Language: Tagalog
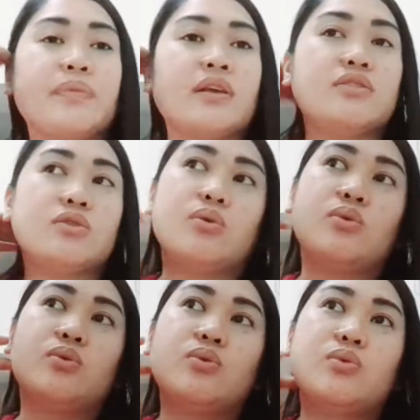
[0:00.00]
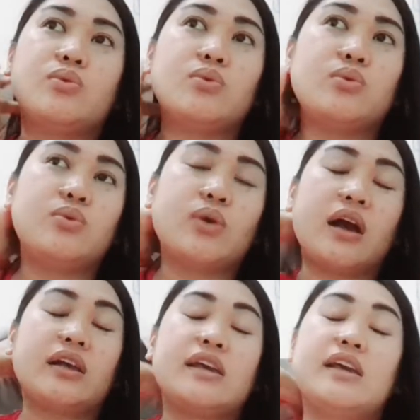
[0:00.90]
So,
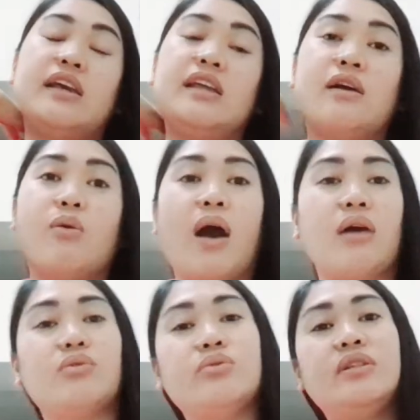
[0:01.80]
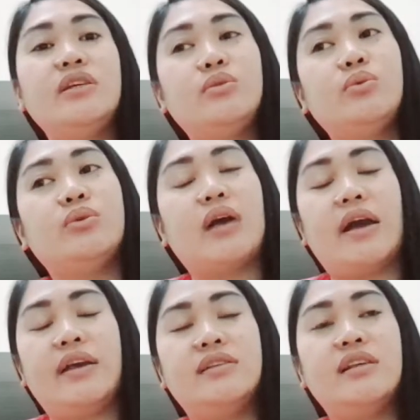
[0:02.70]
ang ginawa ko dito
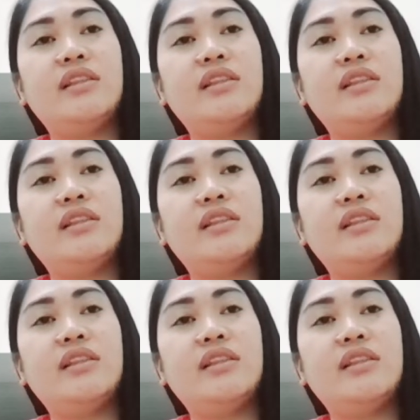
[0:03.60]
guys,